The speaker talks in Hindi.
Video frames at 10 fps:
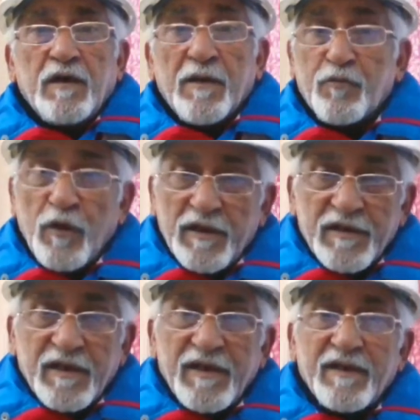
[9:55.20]
आपको
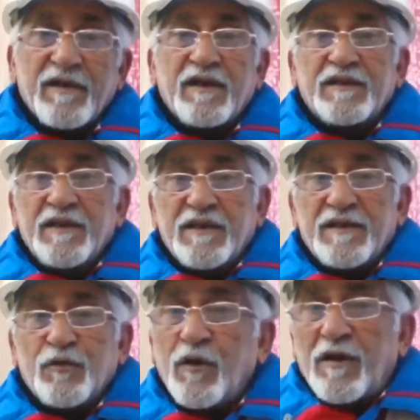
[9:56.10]
एंटरटेन कराते
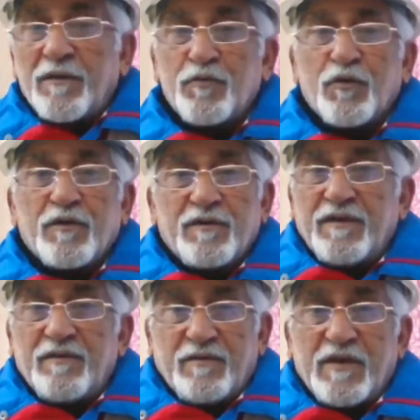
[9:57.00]
हैं तो आपको
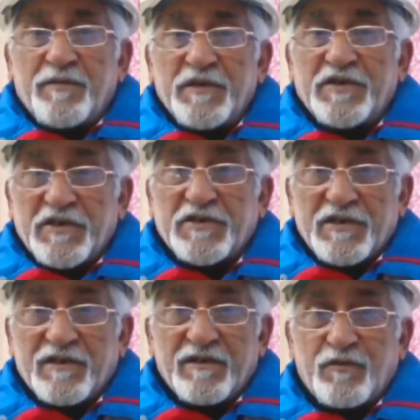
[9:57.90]

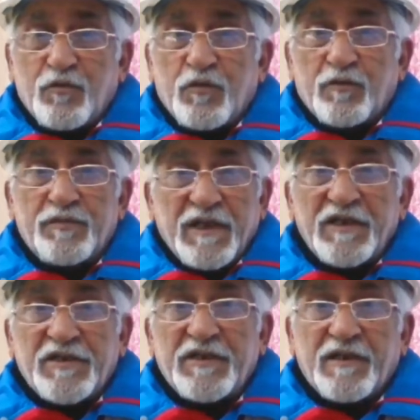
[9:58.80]
अप्रिसिएशन तो
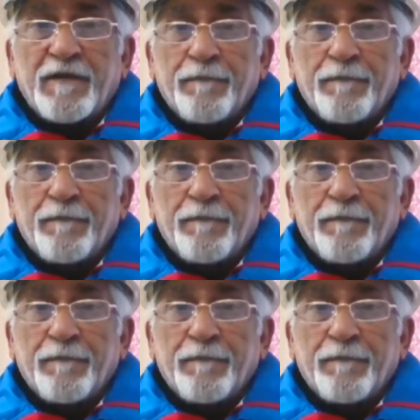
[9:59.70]
देनी चाहिए ना